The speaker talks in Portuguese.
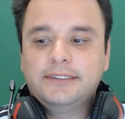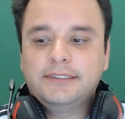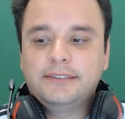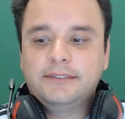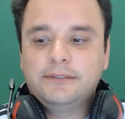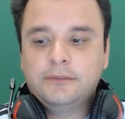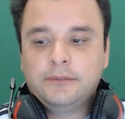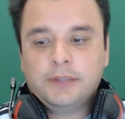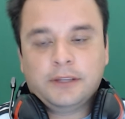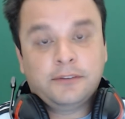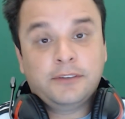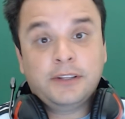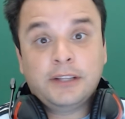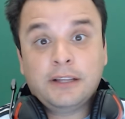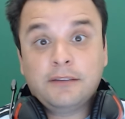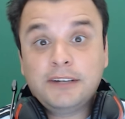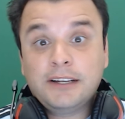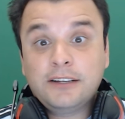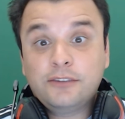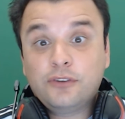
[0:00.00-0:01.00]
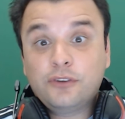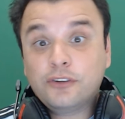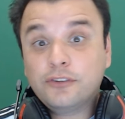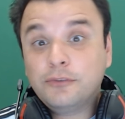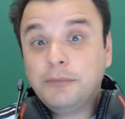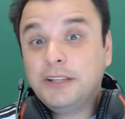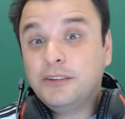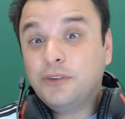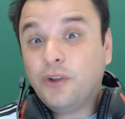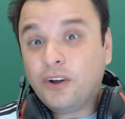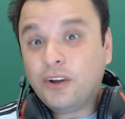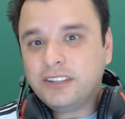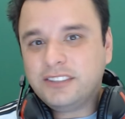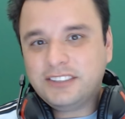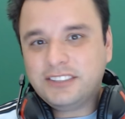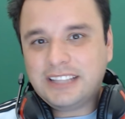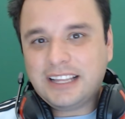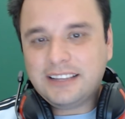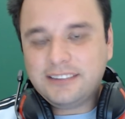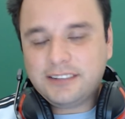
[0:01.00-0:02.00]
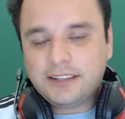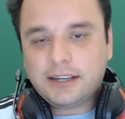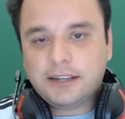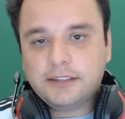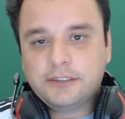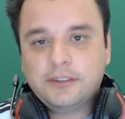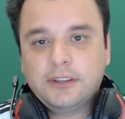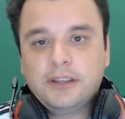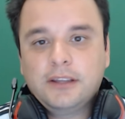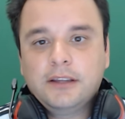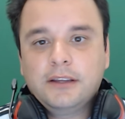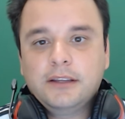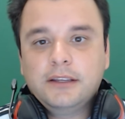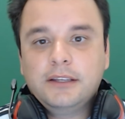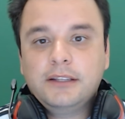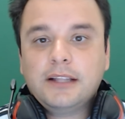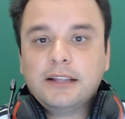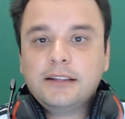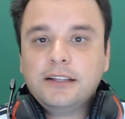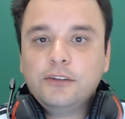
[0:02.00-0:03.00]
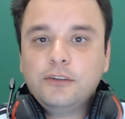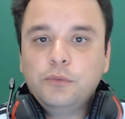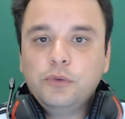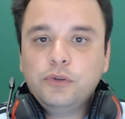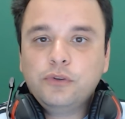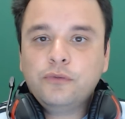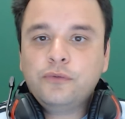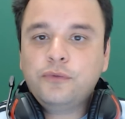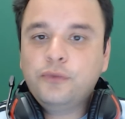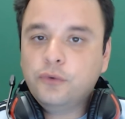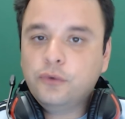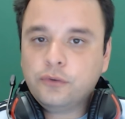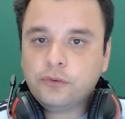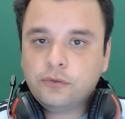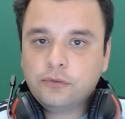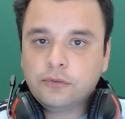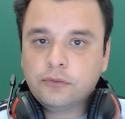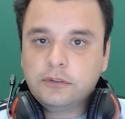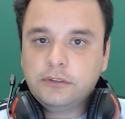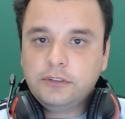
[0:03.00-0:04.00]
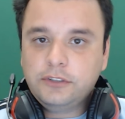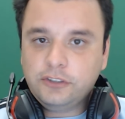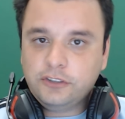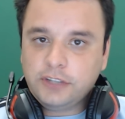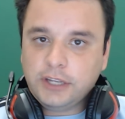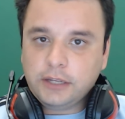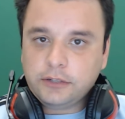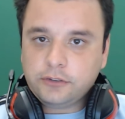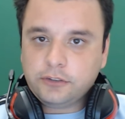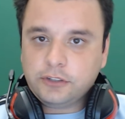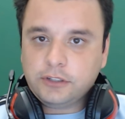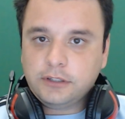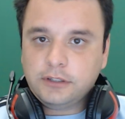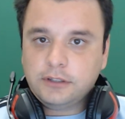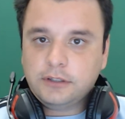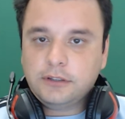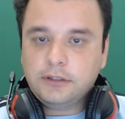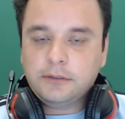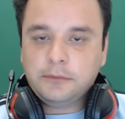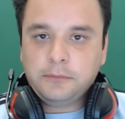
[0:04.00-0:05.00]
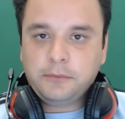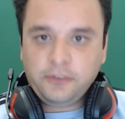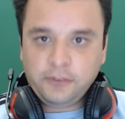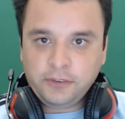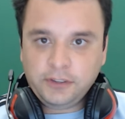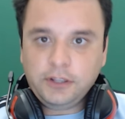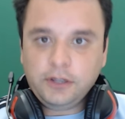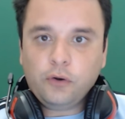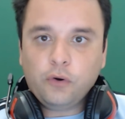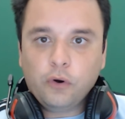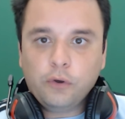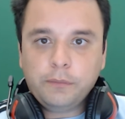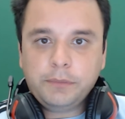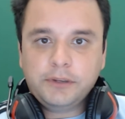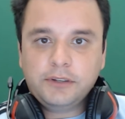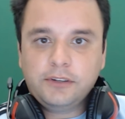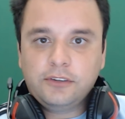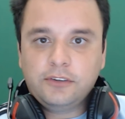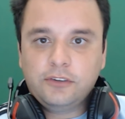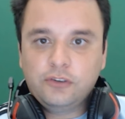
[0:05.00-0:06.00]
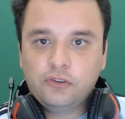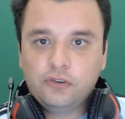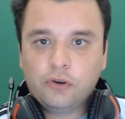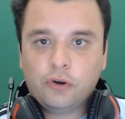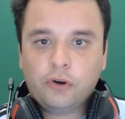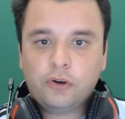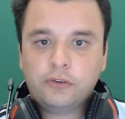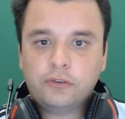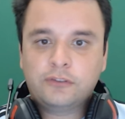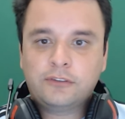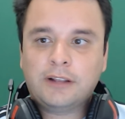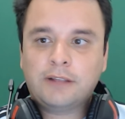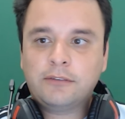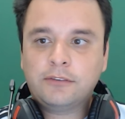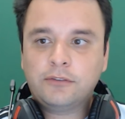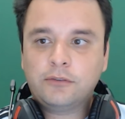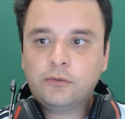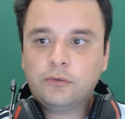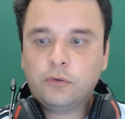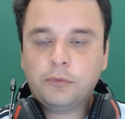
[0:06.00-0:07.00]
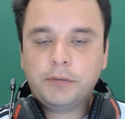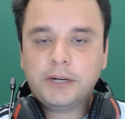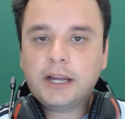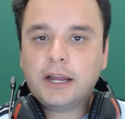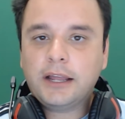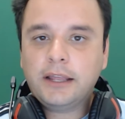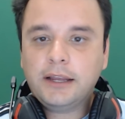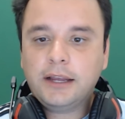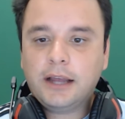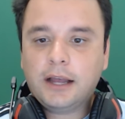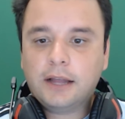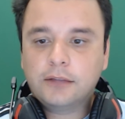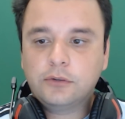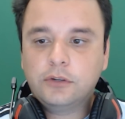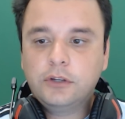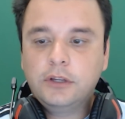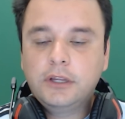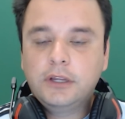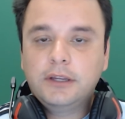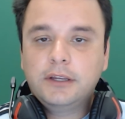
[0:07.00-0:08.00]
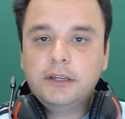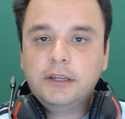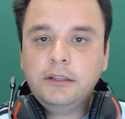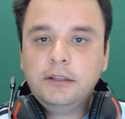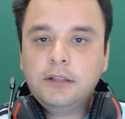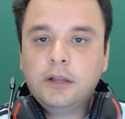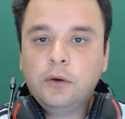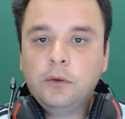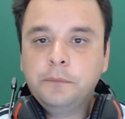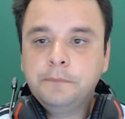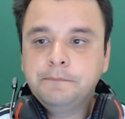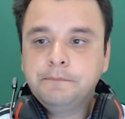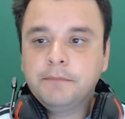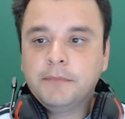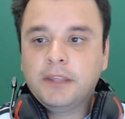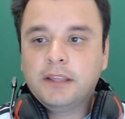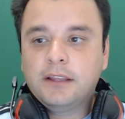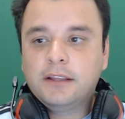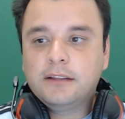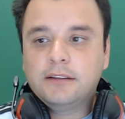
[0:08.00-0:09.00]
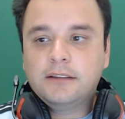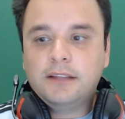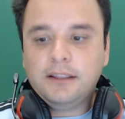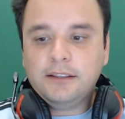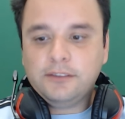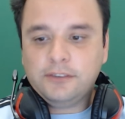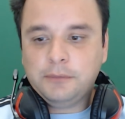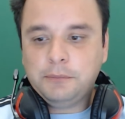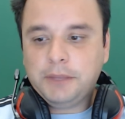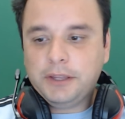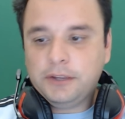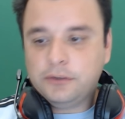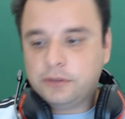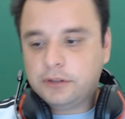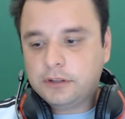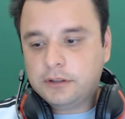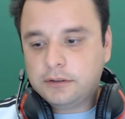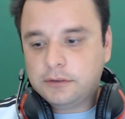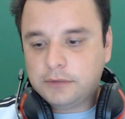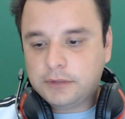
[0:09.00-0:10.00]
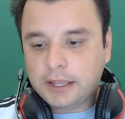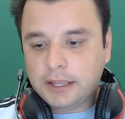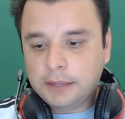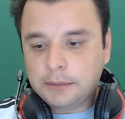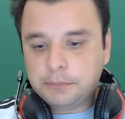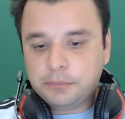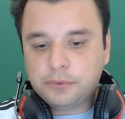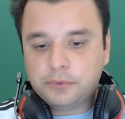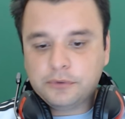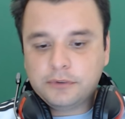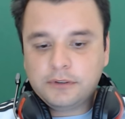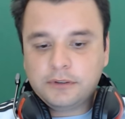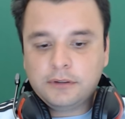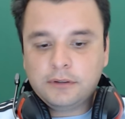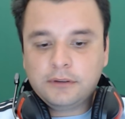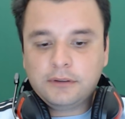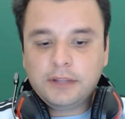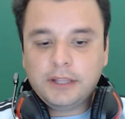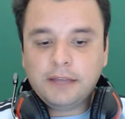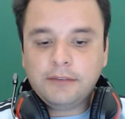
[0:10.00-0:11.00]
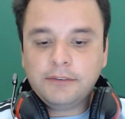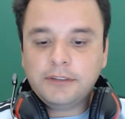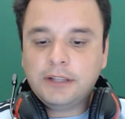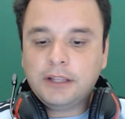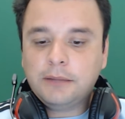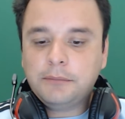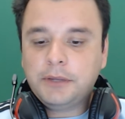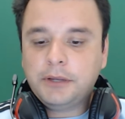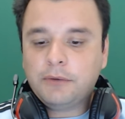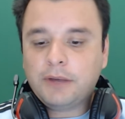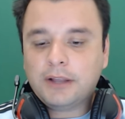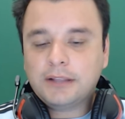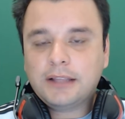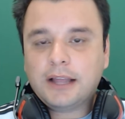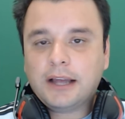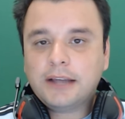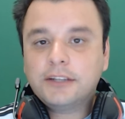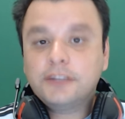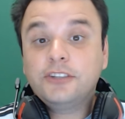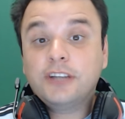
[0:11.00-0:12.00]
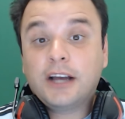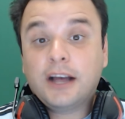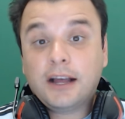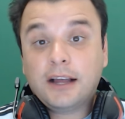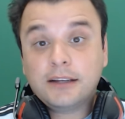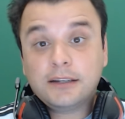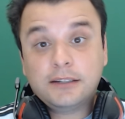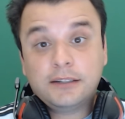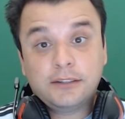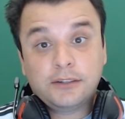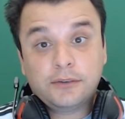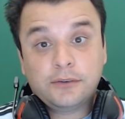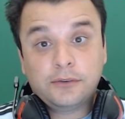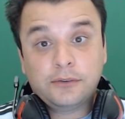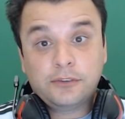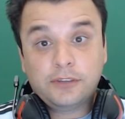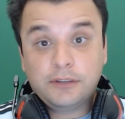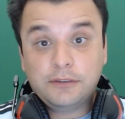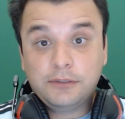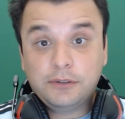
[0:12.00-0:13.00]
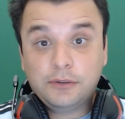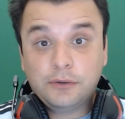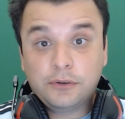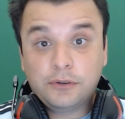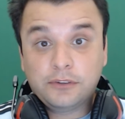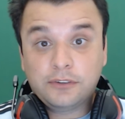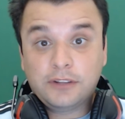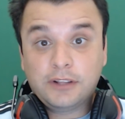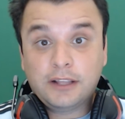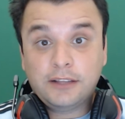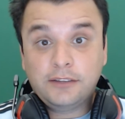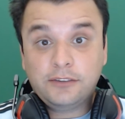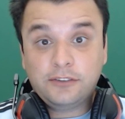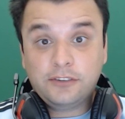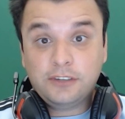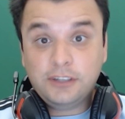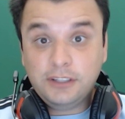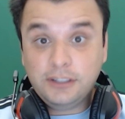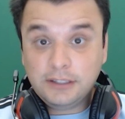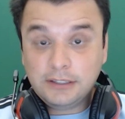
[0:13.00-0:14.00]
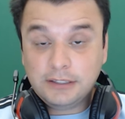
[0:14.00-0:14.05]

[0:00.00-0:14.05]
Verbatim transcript: na, na verdade, jogos menores de 10 reais. E tá tendo muito fluxo de gente para fazer compras desses jogos, estava sobrecarregado. Então, nesse meio tempo, teve também um ataque de hacker nos servidores da Steam